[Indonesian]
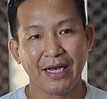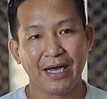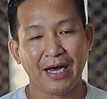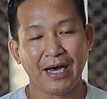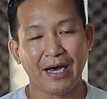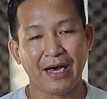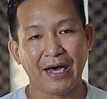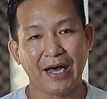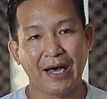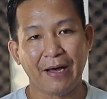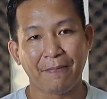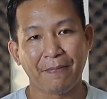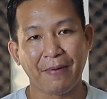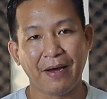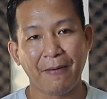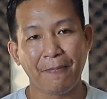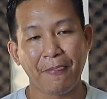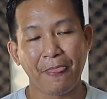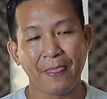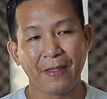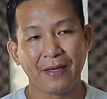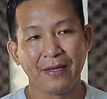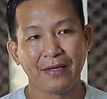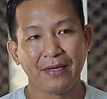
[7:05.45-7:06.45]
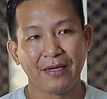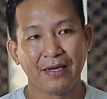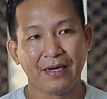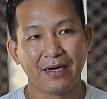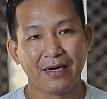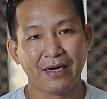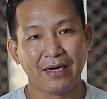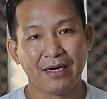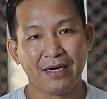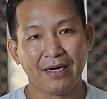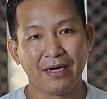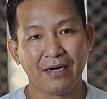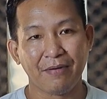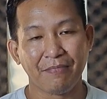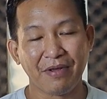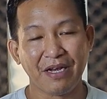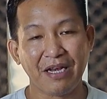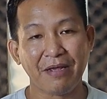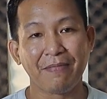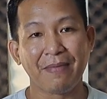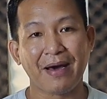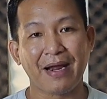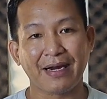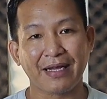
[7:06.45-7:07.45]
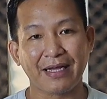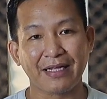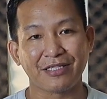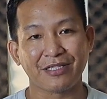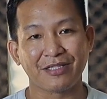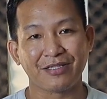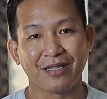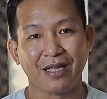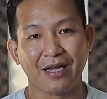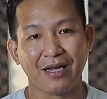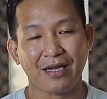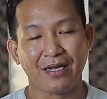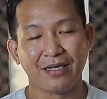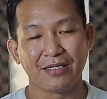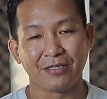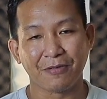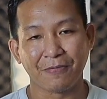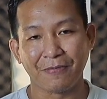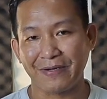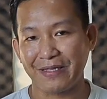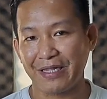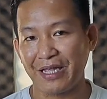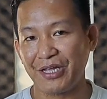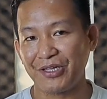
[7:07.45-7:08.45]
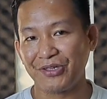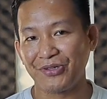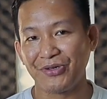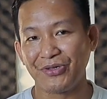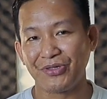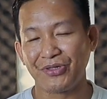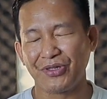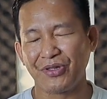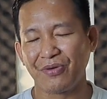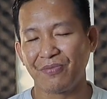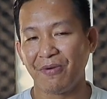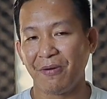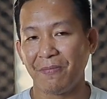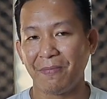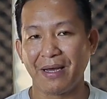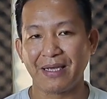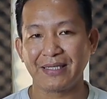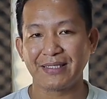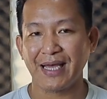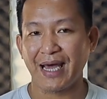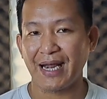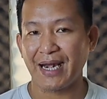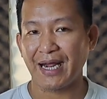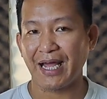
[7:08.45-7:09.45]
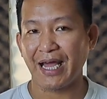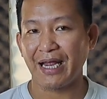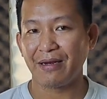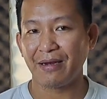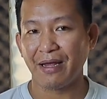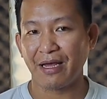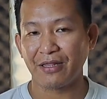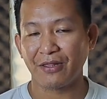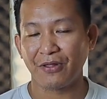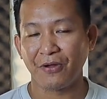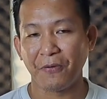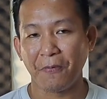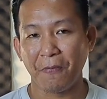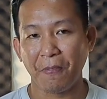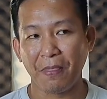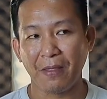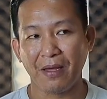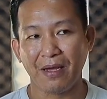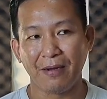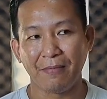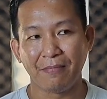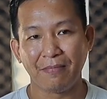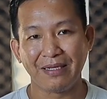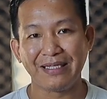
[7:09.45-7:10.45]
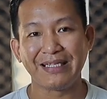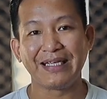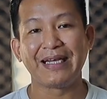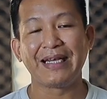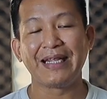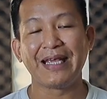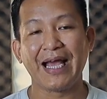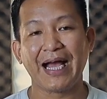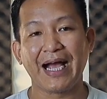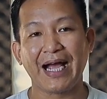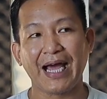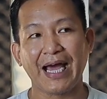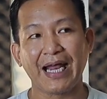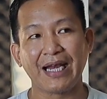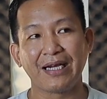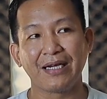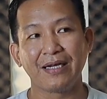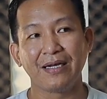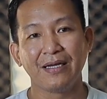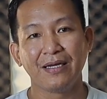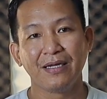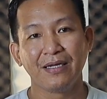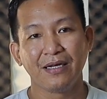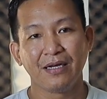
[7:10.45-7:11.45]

uh, apa uh, minimarket uh, seperti itu untuk memasarkan atau uh, menyediakan